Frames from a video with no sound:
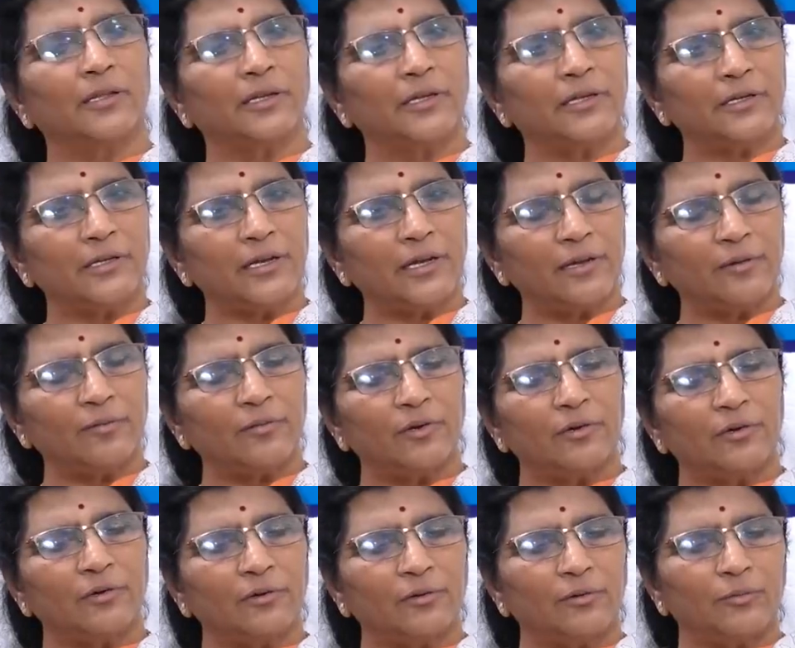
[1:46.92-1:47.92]
అదే
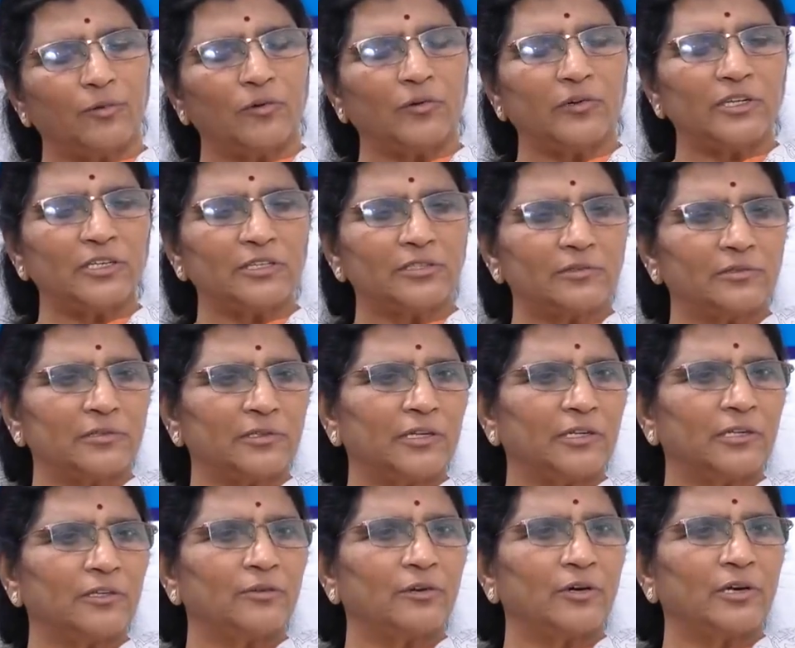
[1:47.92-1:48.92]
టైంలో
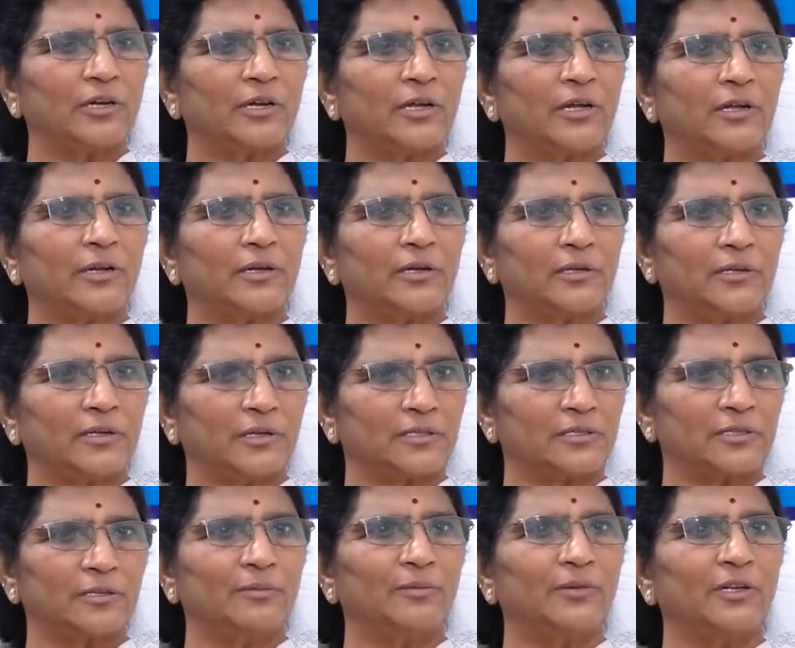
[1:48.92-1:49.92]
భువనేశ్వర్ని ఏదో అన్నారని
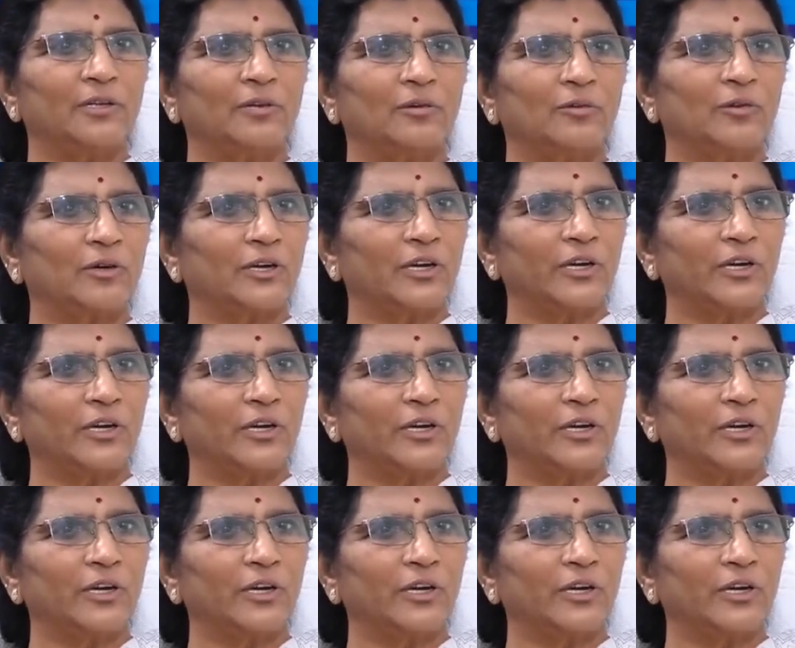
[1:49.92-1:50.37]
అసెంబ్లీలో